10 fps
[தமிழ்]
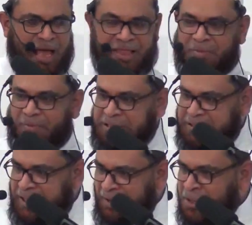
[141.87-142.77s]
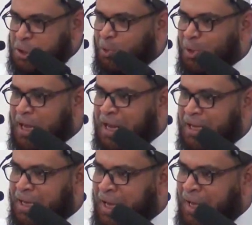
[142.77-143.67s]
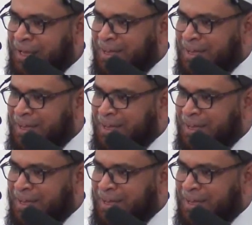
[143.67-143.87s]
அந்த மெச்சில் வெற்றி கொண்டாலேயே